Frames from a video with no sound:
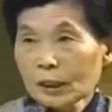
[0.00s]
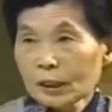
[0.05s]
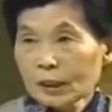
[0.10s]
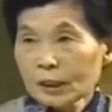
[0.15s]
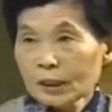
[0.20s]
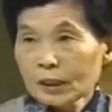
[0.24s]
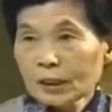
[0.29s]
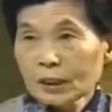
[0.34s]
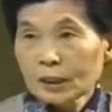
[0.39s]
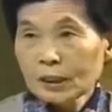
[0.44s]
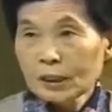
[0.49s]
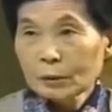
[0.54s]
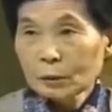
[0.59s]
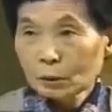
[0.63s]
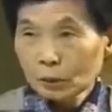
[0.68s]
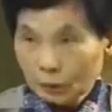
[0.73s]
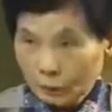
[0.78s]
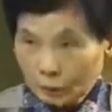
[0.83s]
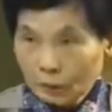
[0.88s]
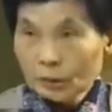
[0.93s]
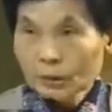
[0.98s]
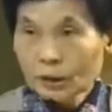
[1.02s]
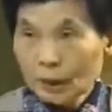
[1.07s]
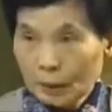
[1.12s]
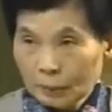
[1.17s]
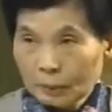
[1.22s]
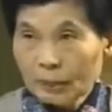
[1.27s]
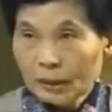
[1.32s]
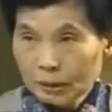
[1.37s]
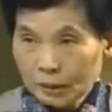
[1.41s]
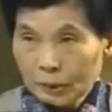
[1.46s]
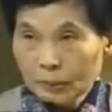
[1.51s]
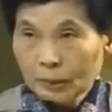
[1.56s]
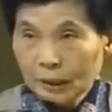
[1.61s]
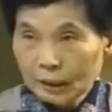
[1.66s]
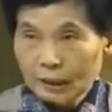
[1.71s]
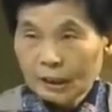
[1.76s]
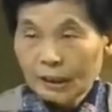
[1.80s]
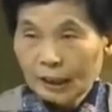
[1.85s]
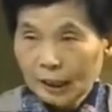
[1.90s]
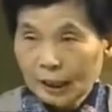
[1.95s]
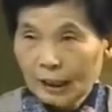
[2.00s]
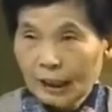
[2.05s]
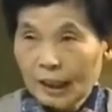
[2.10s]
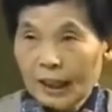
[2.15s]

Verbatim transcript: は南町まで